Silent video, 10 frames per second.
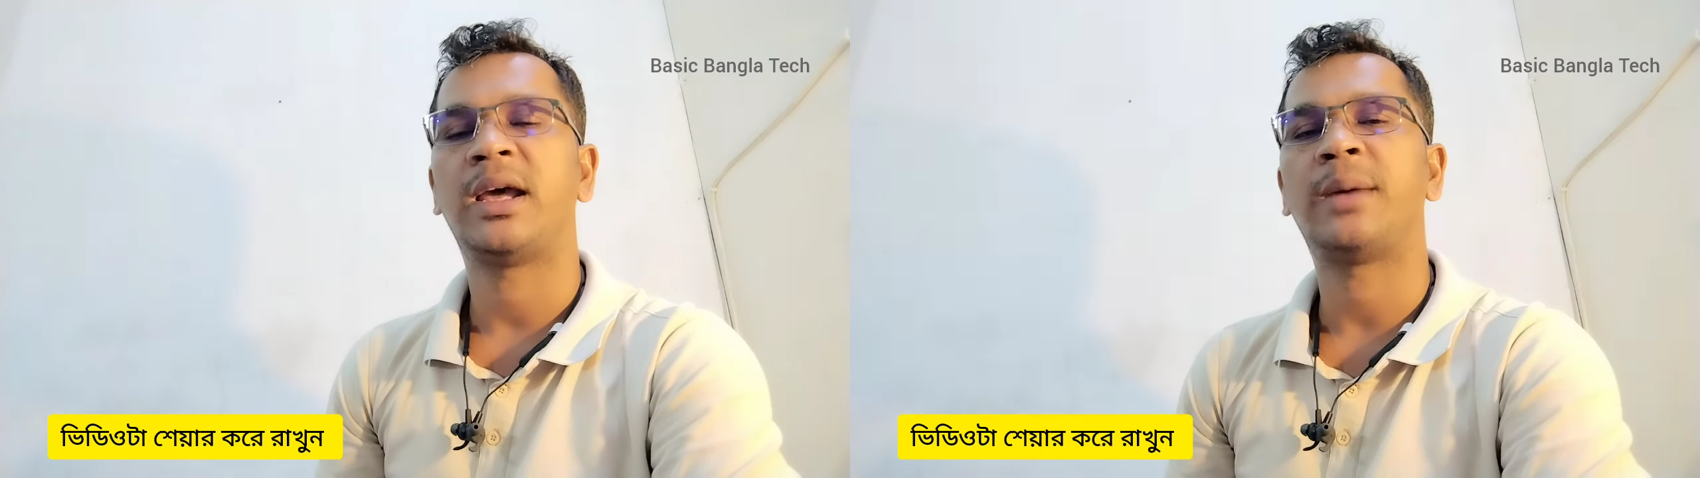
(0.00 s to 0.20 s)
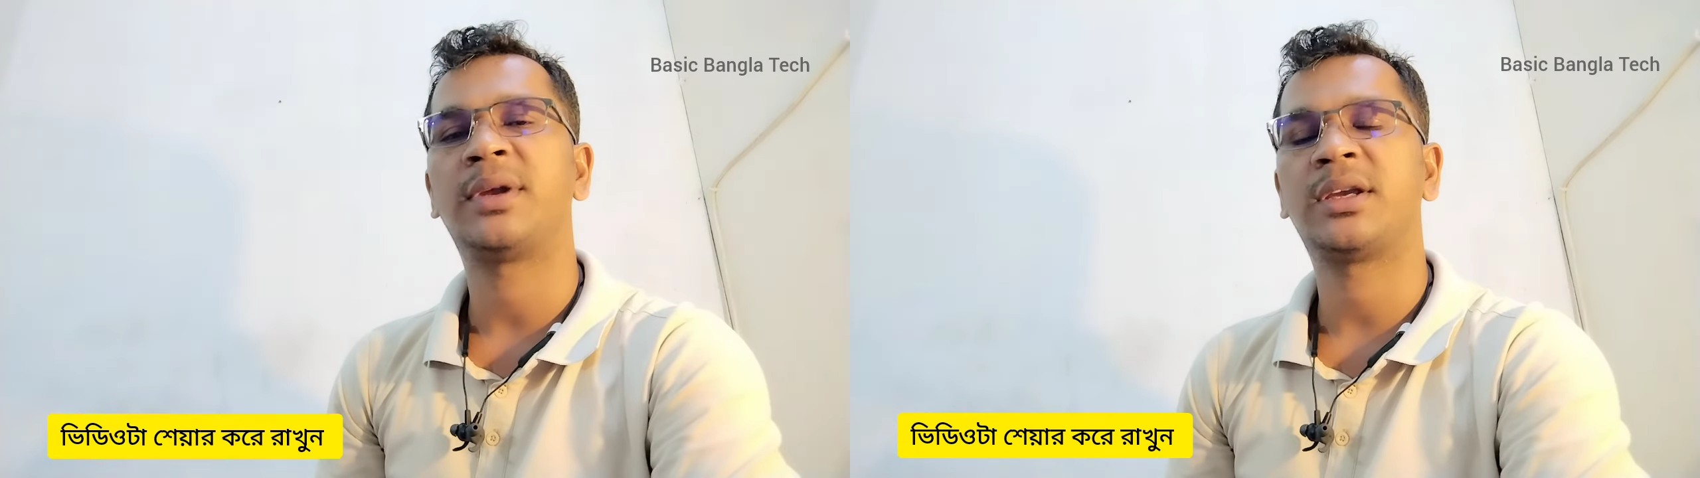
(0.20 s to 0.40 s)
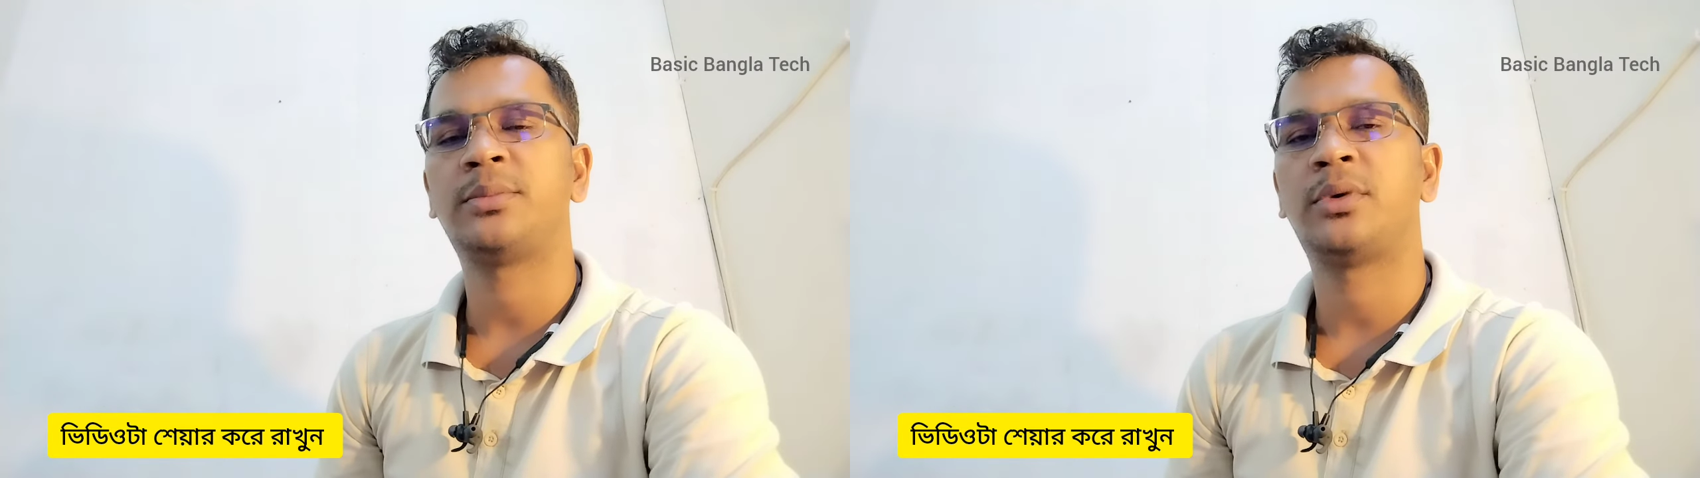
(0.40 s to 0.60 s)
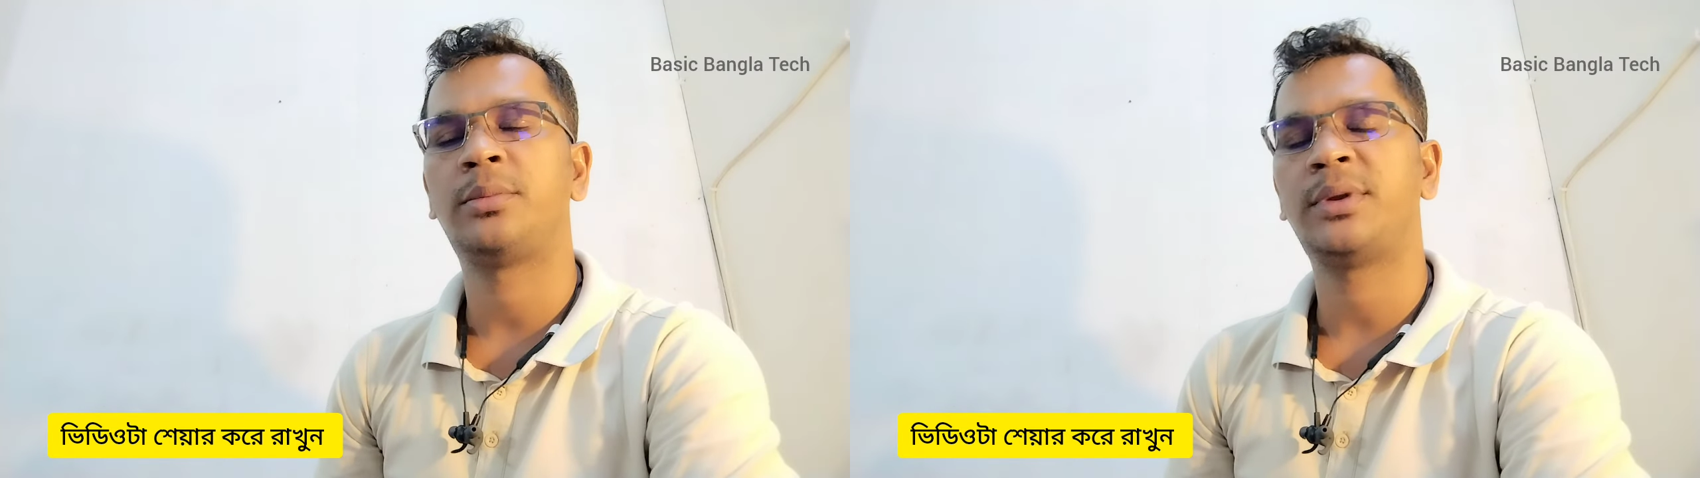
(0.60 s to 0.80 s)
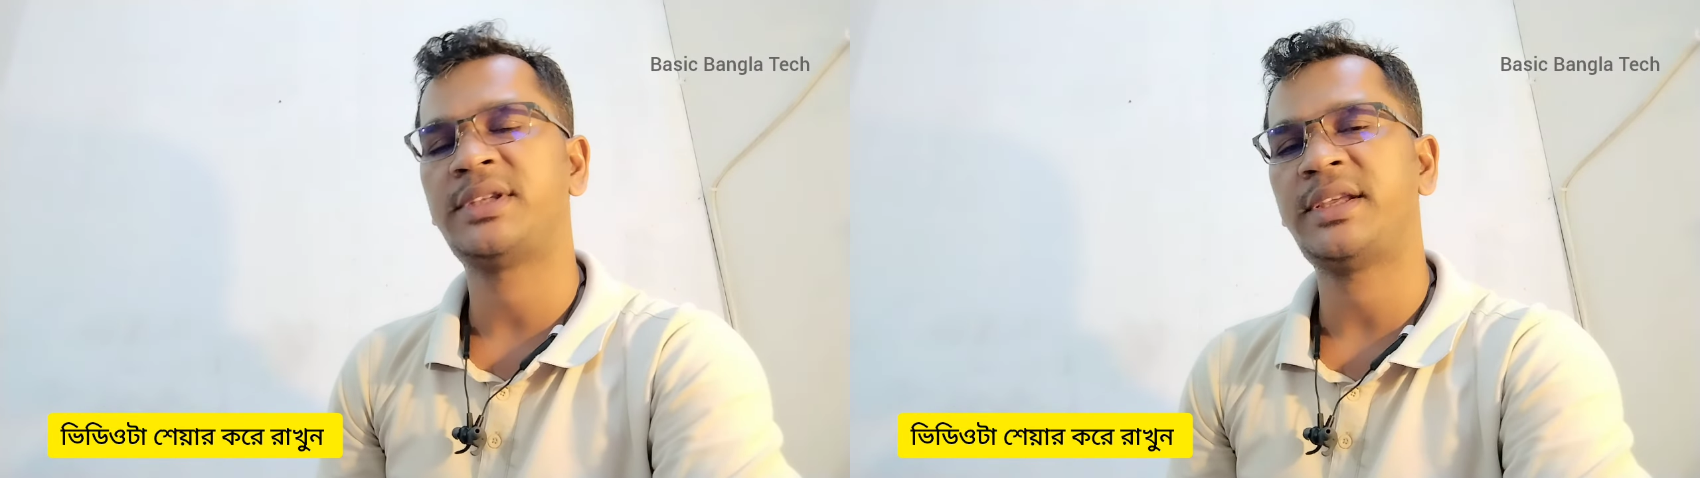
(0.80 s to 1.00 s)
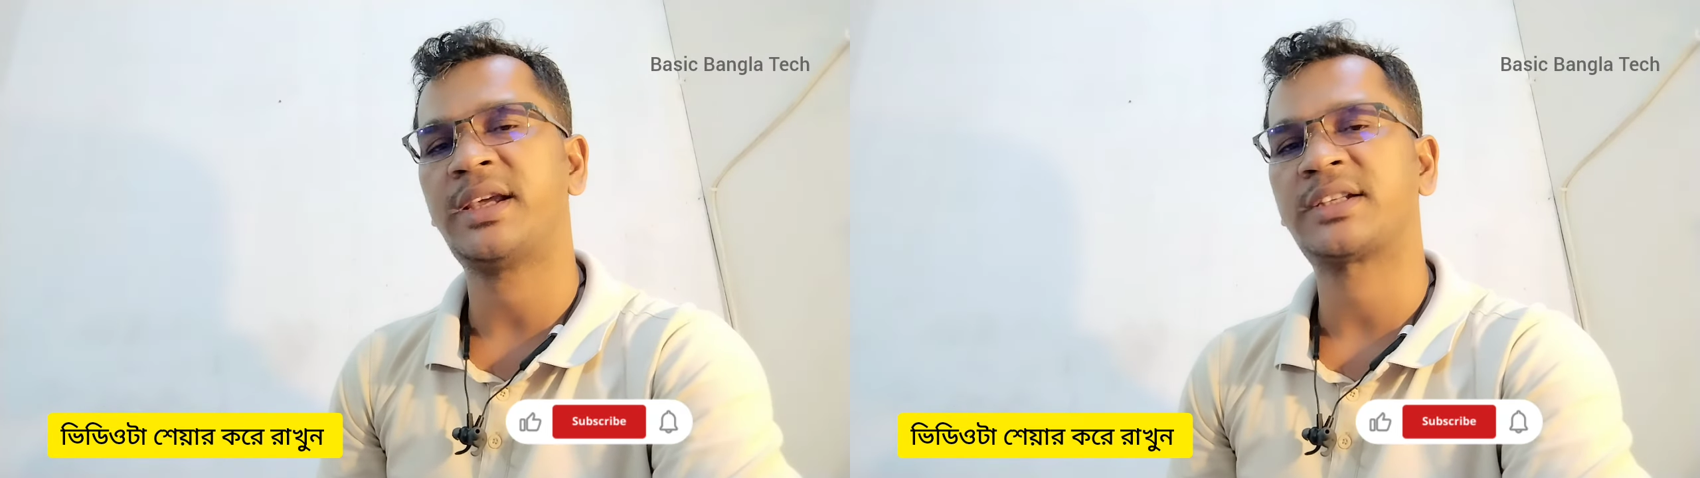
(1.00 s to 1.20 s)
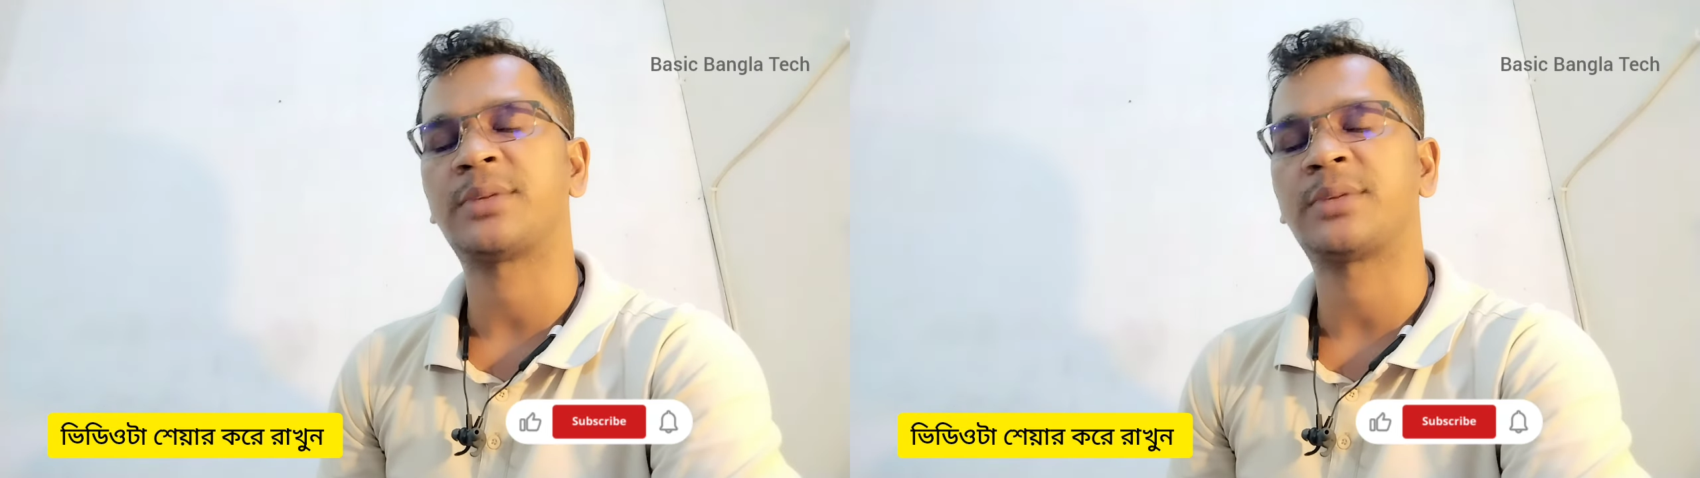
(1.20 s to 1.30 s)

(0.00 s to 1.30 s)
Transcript: আপনাকে বলবে যে এই এক